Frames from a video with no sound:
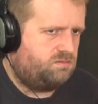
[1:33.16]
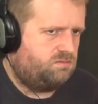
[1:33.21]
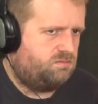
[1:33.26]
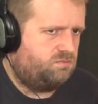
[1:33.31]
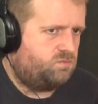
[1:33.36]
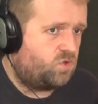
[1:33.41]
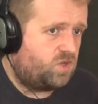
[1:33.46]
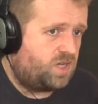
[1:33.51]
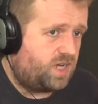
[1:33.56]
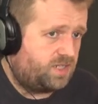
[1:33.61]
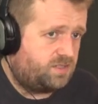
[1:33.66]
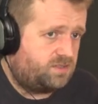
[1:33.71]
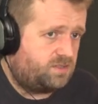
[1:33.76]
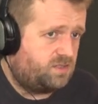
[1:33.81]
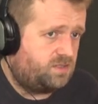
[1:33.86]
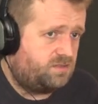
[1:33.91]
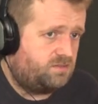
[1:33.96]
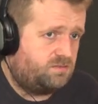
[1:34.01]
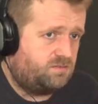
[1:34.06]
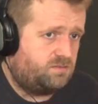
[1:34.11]

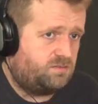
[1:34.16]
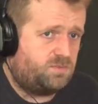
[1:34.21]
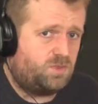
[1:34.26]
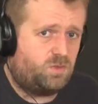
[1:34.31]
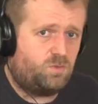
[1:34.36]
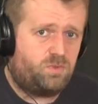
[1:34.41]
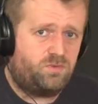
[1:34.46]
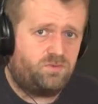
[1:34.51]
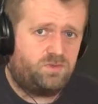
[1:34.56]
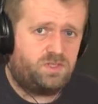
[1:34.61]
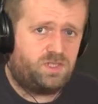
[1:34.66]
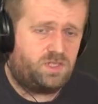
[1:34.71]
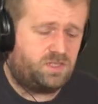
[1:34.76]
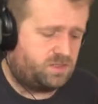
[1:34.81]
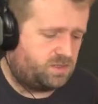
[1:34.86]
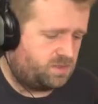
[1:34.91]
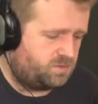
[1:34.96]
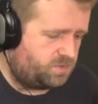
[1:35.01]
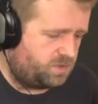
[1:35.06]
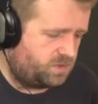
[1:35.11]
bogaty, to mało
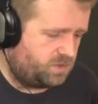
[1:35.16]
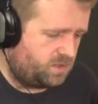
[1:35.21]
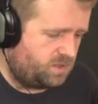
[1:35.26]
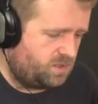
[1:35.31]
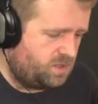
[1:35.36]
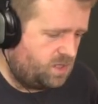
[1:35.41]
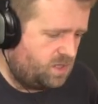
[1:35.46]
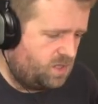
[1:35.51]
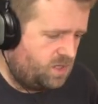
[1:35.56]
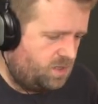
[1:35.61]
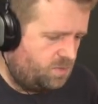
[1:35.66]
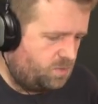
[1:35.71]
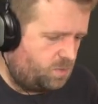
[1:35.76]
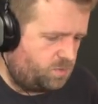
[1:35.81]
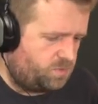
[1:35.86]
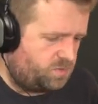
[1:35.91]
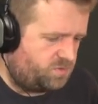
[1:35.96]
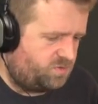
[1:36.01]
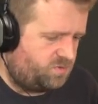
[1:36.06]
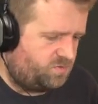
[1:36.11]
powiedziane chyba, nie? Bo
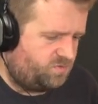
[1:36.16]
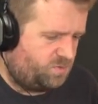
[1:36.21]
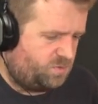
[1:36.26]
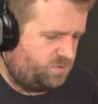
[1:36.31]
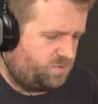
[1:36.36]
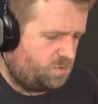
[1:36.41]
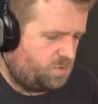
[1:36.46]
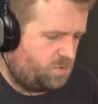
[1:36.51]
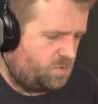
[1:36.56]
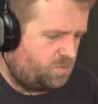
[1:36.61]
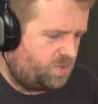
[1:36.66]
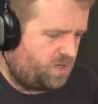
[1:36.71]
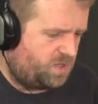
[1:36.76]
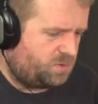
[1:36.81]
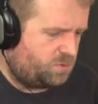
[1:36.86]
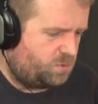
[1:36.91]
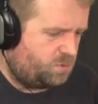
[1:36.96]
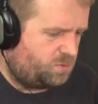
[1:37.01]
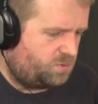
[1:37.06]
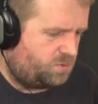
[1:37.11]
mówimy o
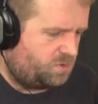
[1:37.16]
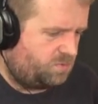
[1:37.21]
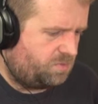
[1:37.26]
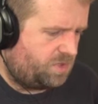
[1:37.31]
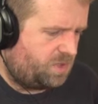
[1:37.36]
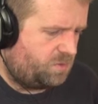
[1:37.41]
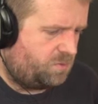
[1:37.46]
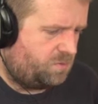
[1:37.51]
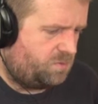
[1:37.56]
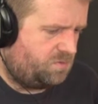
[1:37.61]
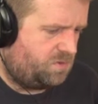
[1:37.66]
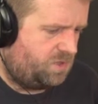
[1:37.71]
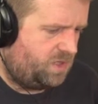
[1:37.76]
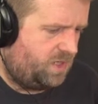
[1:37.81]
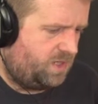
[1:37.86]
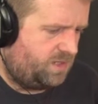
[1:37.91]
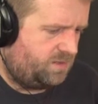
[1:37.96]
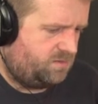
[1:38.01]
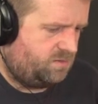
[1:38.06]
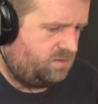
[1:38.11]
banku, który miał
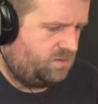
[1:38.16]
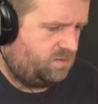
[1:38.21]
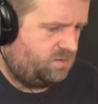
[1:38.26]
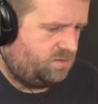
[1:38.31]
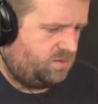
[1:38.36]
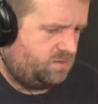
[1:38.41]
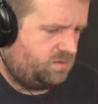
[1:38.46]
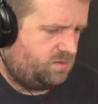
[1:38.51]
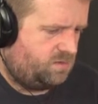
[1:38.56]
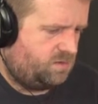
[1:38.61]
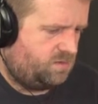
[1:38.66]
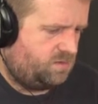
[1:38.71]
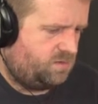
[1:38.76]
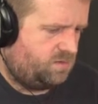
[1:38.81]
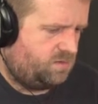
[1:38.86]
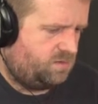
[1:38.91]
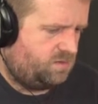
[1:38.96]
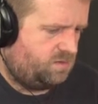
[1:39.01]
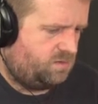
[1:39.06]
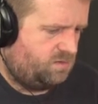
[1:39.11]
ile?
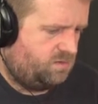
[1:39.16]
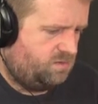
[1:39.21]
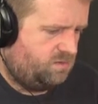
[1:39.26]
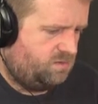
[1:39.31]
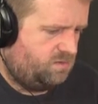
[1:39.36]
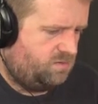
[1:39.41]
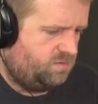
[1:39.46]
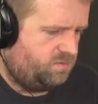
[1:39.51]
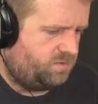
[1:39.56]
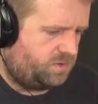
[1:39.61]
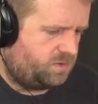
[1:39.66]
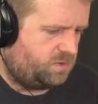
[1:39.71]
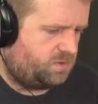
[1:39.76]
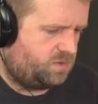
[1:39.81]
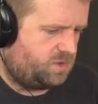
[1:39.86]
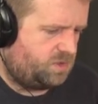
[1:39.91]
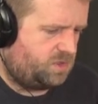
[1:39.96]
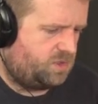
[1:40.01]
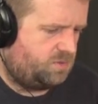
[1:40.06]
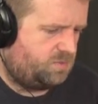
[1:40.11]
Eee
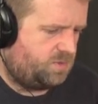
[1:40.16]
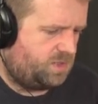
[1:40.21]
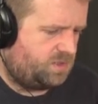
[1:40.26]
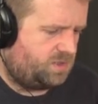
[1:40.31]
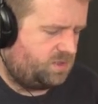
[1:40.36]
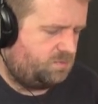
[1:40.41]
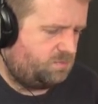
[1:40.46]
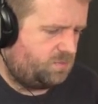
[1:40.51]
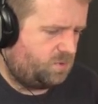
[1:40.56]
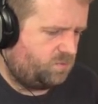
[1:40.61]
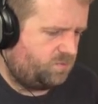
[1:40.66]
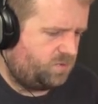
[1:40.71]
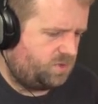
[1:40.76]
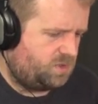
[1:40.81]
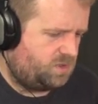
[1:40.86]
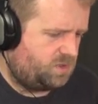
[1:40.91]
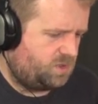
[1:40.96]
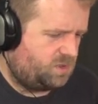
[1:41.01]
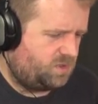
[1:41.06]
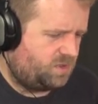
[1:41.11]
2017 miał
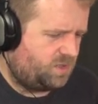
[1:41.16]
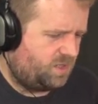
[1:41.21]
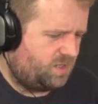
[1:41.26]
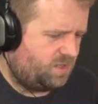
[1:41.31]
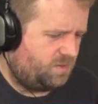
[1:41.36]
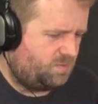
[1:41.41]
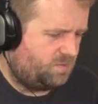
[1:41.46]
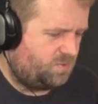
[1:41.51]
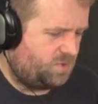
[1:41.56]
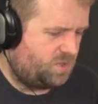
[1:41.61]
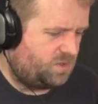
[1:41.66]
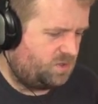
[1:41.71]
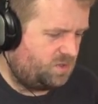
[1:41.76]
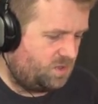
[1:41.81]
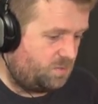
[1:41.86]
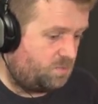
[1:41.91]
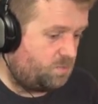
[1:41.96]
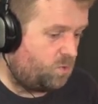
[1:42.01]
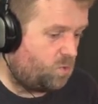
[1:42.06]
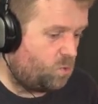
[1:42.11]

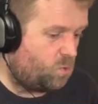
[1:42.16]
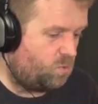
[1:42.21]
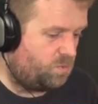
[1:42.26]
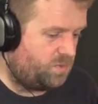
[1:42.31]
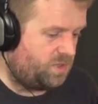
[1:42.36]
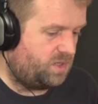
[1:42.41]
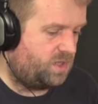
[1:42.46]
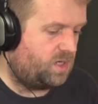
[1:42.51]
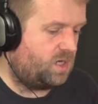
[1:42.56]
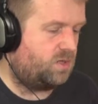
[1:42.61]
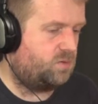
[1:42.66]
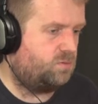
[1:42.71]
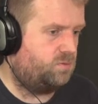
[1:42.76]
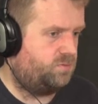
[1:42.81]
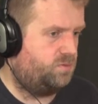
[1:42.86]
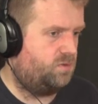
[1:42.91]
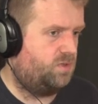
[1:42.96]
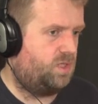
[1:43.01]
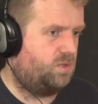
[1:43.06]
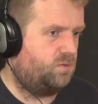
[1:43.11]
24,5
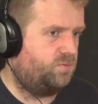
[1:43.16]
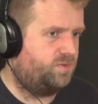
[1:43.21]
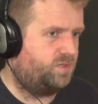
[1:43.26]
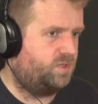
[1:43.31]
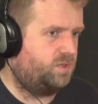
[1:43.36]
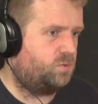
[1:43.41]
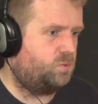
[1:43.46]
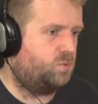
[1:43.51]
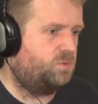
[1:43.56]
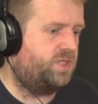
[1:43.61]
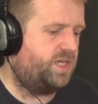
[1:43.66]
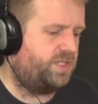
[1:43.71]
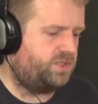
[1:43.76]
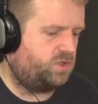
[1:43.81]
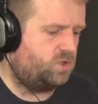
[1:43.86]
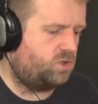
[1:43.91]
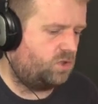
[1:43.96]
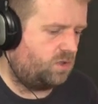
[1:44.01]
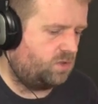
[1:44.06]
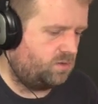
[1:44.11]
miliardów dolarów zysku
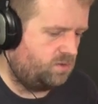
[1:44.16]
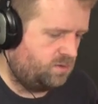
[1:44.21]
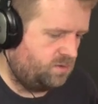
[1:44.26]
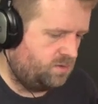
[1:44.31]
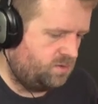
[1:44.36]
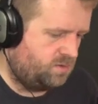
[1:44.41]
netto.